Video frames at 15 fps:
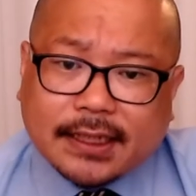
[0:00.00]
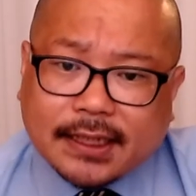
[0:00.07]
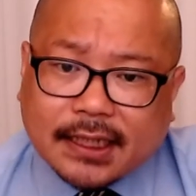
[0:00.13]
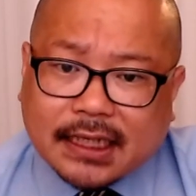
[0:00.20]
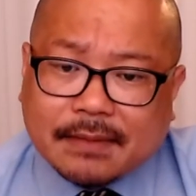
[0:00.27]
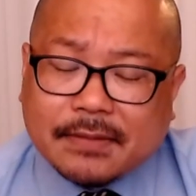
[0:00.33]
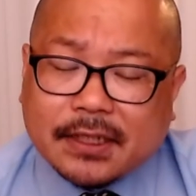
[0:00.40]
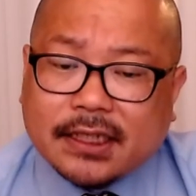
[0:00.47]

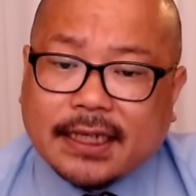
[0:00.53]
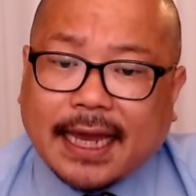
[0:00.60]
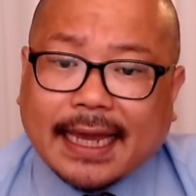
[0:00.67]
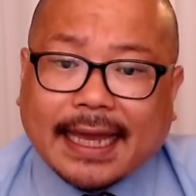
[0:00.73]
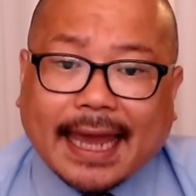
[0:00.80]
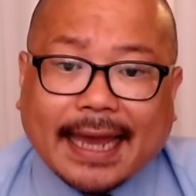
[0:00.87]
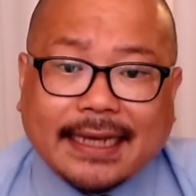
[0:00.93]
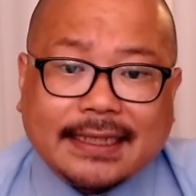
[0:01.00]
김 씨의
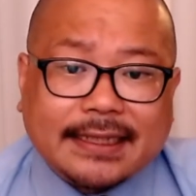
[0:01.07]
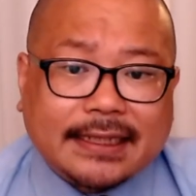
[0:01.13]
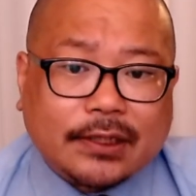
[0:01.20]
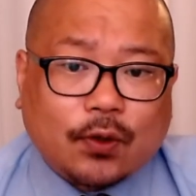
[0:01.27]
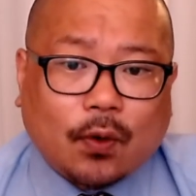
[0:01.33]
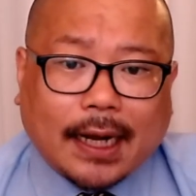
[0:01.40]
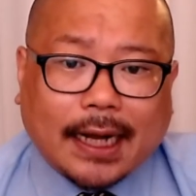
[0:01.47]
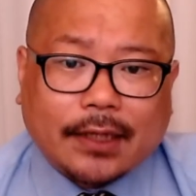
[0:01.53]
개인
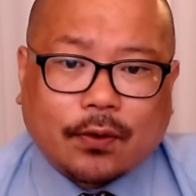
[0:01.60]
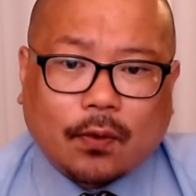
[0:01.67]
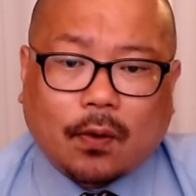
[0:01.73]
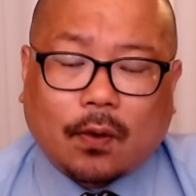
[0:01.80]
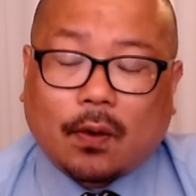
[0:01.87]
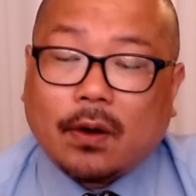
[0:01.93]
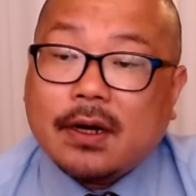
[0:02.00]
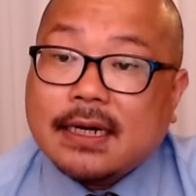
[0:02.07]
신용카드로